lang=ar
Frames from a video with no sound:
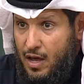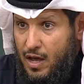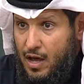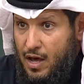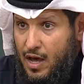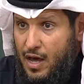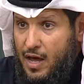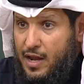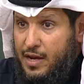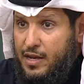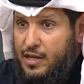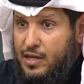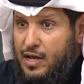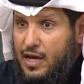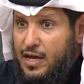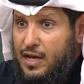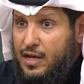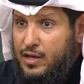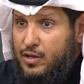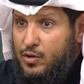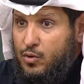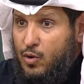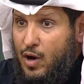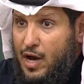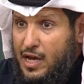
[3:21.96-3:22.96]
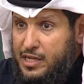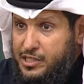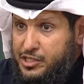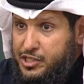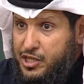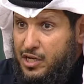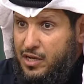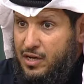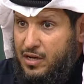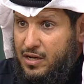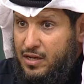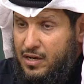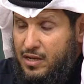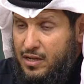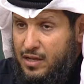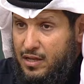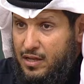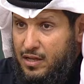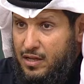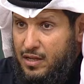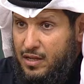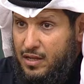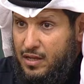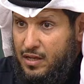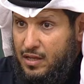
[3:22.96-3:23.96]
أن يؤجل
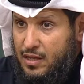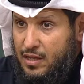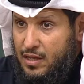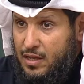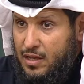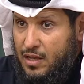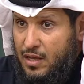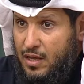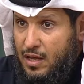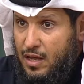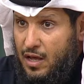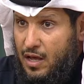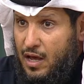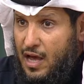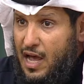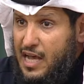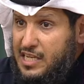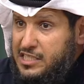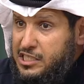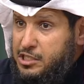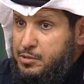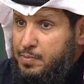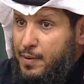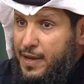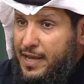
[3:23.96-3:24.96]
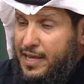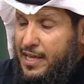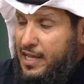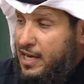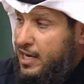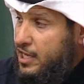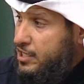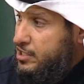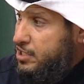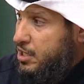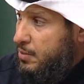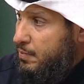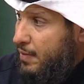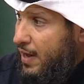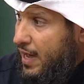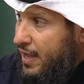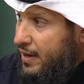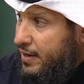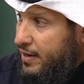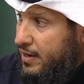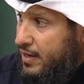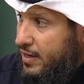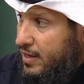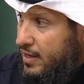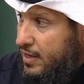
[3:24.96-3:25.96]
قصد بنك
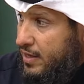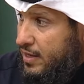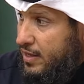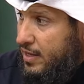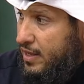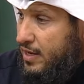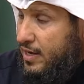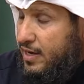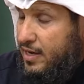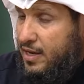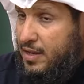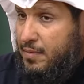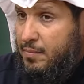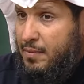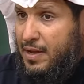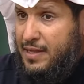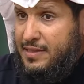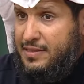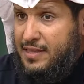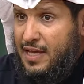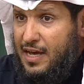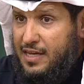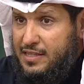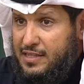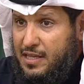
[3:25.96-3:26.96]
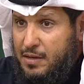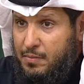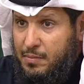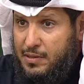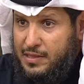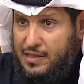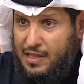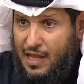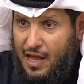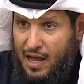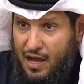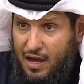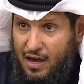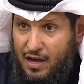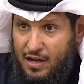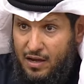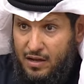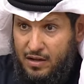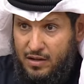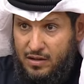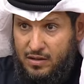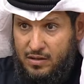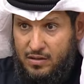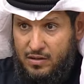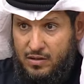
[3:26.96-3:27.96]
الائتمان لمنطقة المطلاع
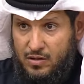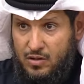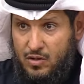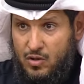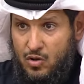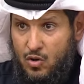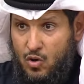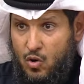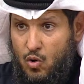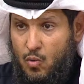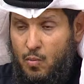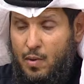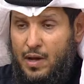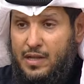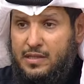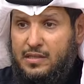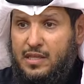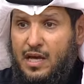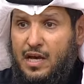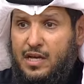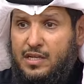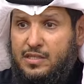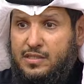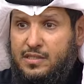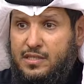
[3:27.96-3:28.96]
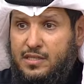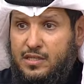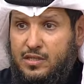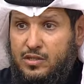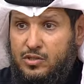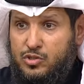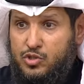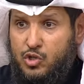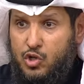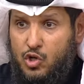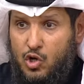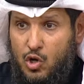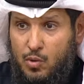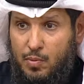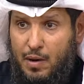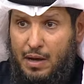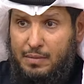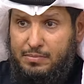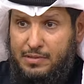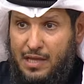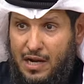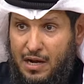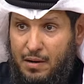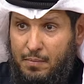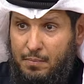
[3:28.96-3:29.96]
ومنطقة جنوب
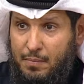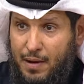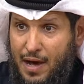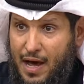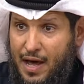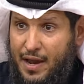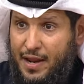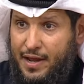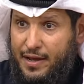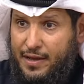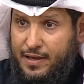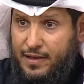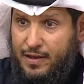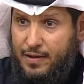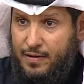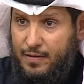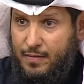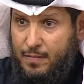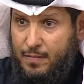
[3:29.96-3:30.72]
عبد الله مبارك